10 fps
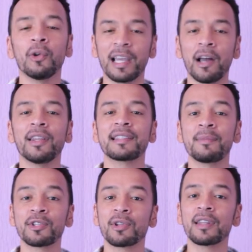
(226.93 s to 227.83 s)
O legal dessa
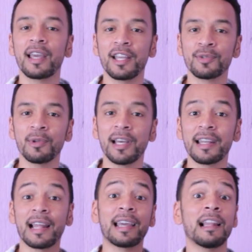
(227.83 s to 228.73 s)
emissora da Rede Mulher
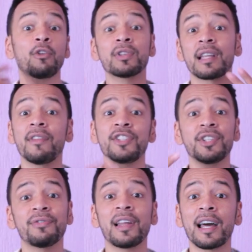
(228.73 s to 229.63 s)
é que ela gostava
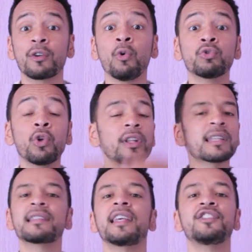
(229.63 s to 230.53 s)
de falar com
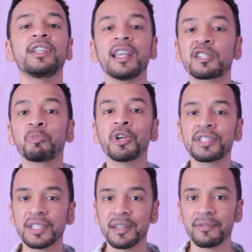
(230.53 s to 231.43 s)
todas as etnias
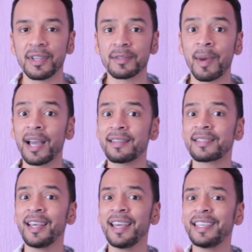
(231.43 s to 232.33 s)
possíveis,
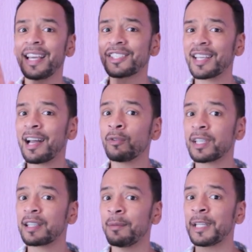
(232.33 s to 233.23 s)
mas ia chegar um
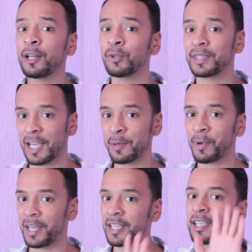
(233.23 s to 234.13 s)
determinado
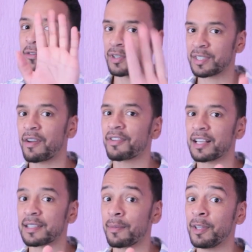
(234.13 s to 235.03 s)
tempo aí que você vai
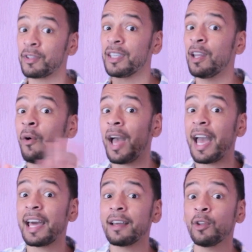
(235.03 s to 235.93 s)
ficar sabendo que não
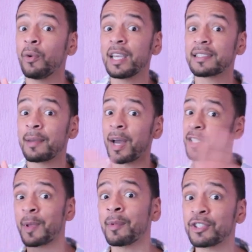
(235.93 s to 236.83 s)
era, não ia ser mais
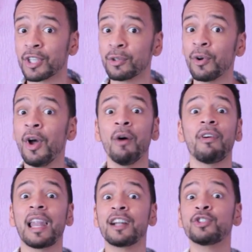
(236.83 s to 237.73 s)
permitido
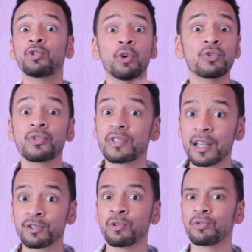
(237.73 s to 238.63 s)
falar de todos os
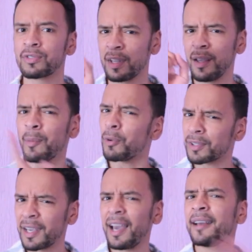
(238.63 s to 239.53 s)
assuntos. Por
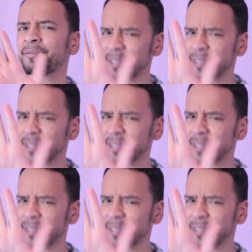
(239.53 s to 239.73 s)
quê?